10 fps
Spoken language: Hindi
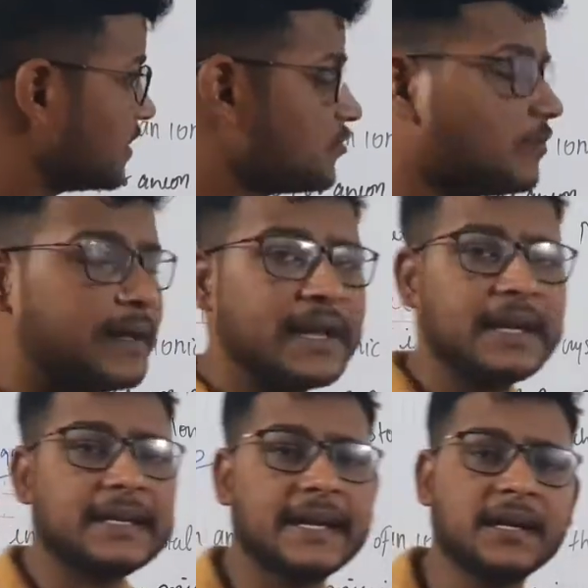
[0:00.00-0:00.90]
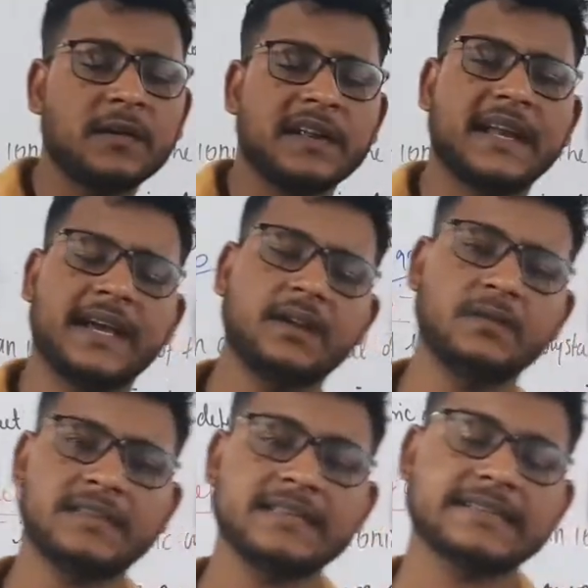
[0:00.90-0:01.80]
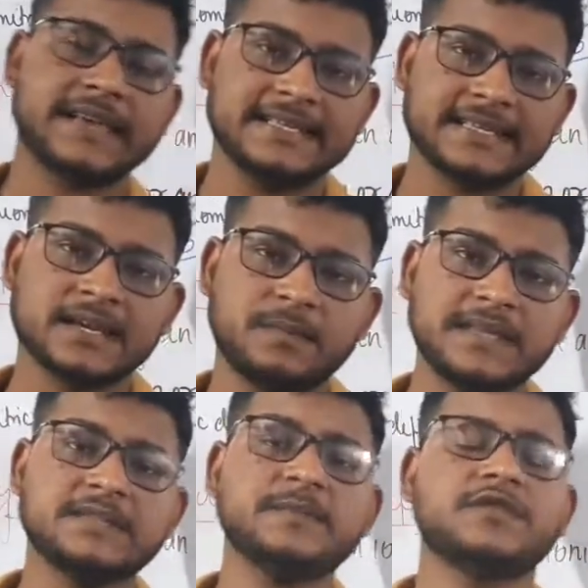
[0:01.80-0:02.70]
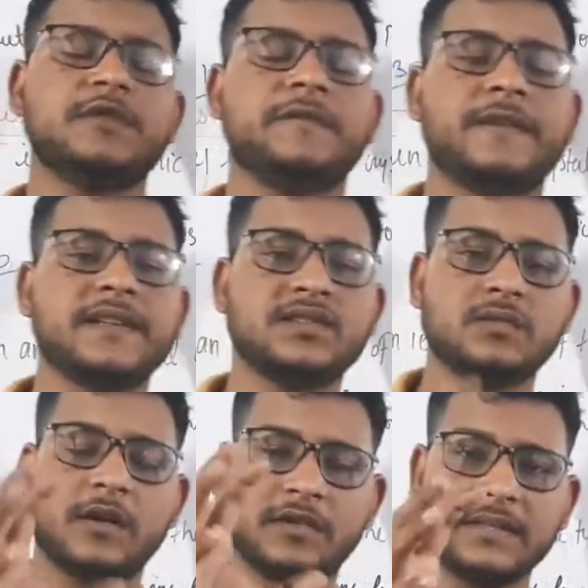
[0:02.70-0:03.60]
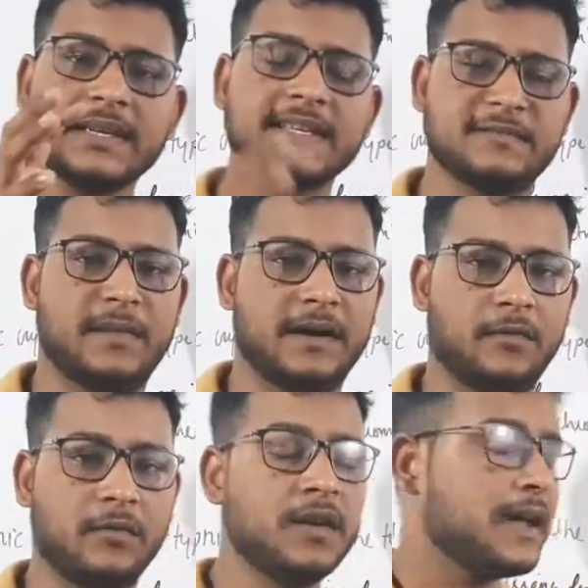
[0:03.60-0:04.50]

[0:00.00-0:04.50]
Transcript: जो हमारे कैटायन और एनायन है उनकी साइज के बीच में जो डिफरेंस हो बहुत ही स्मॉल हो